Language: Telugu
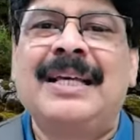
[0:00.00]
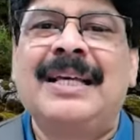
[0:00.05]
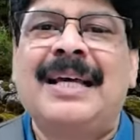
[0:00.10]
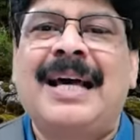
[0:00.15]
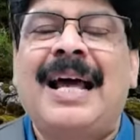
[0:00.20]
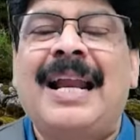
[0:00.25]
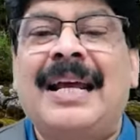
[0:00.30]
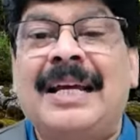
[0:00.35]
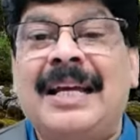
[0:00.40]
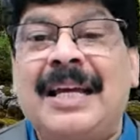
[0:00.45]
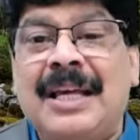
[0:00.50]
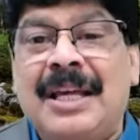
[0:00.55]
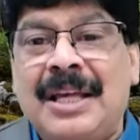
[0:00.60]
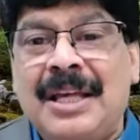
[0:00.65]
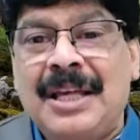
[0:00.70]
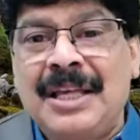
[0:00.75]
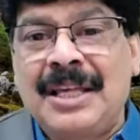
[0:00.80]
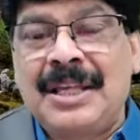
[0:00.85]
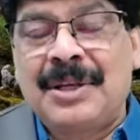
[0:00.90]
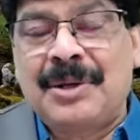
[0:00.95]
అలాగే
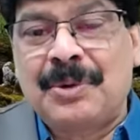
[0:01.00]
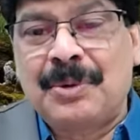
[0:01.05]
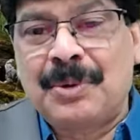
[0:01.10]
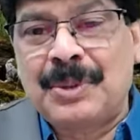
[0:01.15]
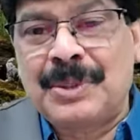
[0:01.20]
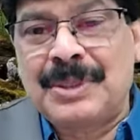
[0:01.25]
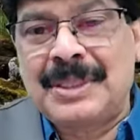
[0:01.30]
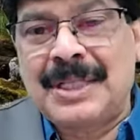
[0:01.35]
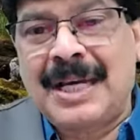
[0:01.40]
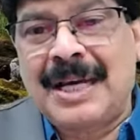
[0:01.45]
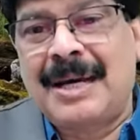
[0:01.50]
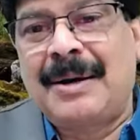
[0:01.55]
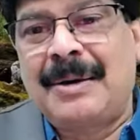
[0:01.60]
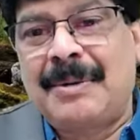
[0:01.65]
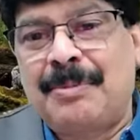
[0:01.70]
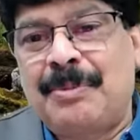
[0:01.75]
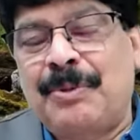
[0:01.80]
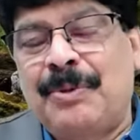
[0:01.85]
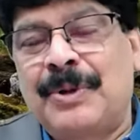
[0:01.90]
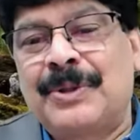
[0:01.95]
ఈ రోజా
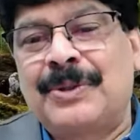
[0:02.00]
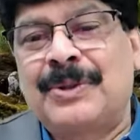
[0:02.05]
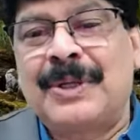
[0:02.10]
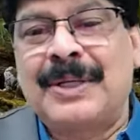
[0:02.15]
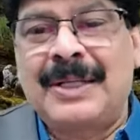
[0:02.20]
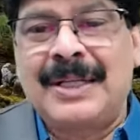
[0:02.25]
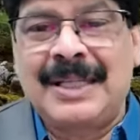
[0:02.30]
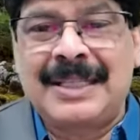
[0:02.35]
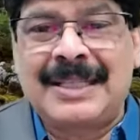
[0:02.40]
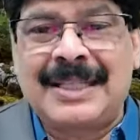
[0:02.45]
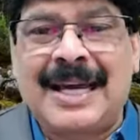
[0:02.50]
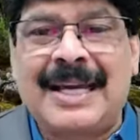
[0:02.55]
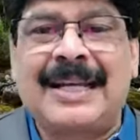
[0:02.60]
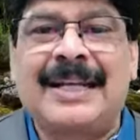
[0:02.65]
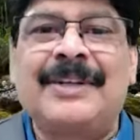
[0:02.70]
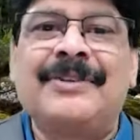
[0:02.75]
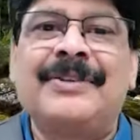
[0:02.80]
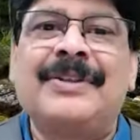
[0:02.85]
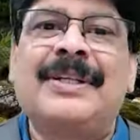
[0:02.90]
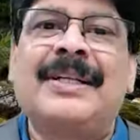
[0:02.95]
పూలతోటి
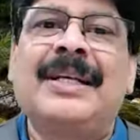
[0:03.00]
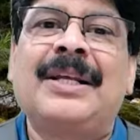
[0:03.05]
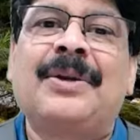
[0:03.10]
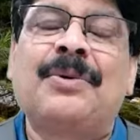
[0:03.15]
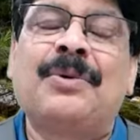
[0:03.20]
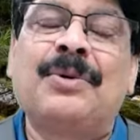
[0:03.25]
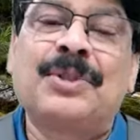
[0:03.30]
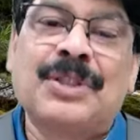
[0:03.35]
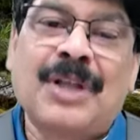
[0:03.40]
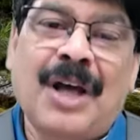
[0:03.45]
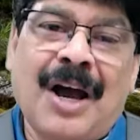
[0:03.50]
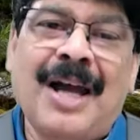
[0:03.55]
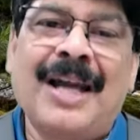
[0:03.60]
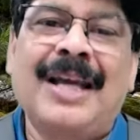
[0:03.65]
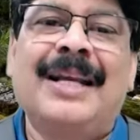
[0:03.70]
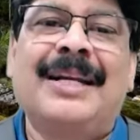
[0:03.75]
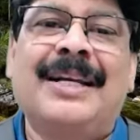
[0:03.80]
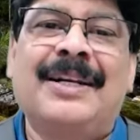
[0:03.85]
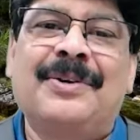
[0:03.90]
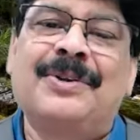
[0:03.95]
తయారైనటువంటి రోజ్
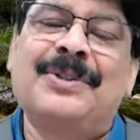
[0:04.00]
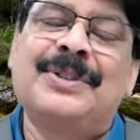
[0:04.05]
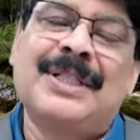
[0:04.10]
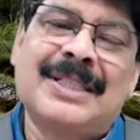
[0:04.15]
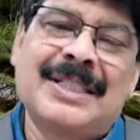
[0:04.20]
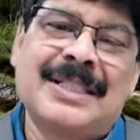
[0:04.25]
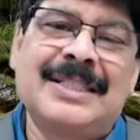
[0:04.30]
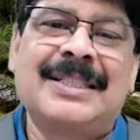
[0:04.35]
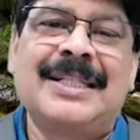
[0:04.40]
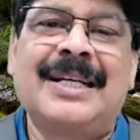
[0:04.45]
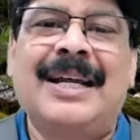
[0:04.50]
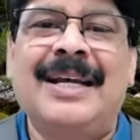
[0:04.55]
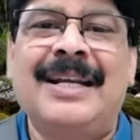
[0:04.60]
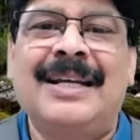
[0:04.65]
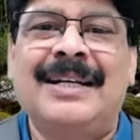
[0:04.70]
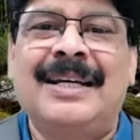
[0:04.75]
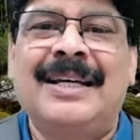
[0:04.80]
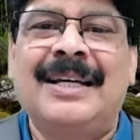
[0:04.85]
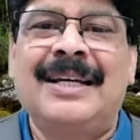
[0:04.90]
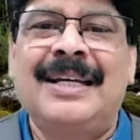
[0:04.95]
ఆయిల్ రోజ్ ఎసెన్షియల్ ఆయిల్